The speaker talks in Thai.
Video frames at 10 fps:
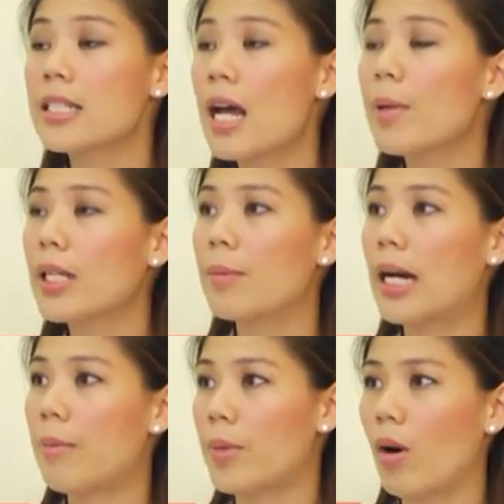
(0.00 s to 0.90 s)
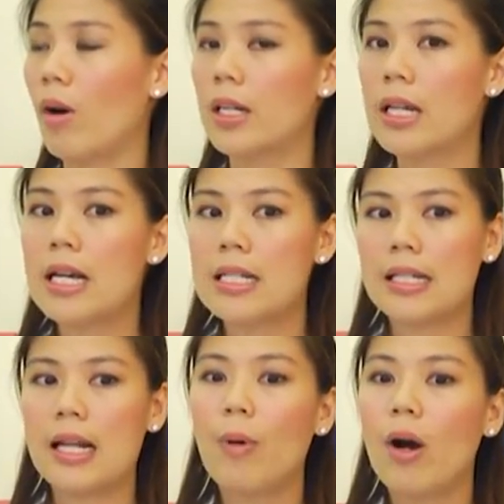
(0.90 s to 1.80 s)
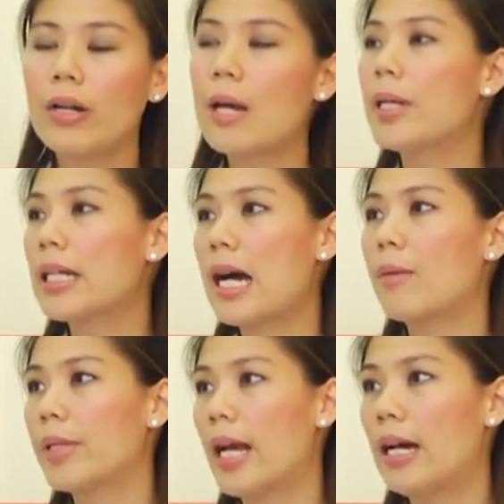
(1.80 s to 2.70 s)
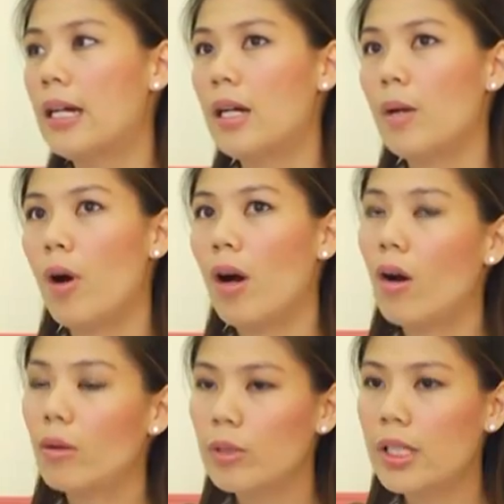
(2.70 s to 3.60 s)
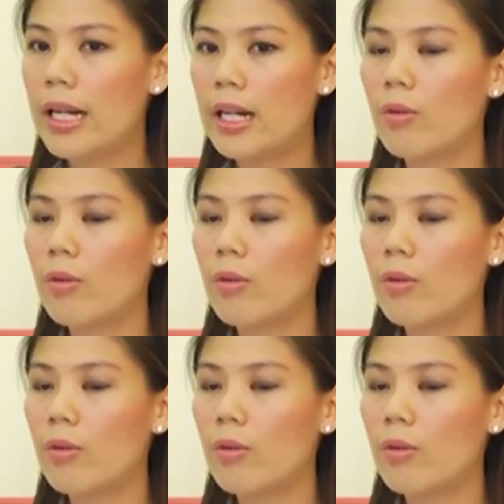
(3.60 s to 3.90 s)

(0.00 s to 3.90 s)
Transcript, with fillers: จะได้เป็นคำคำก่อนเสร็จแล้วพอเขาได้เป็นคำเนี่ยพอเขาเรียนเล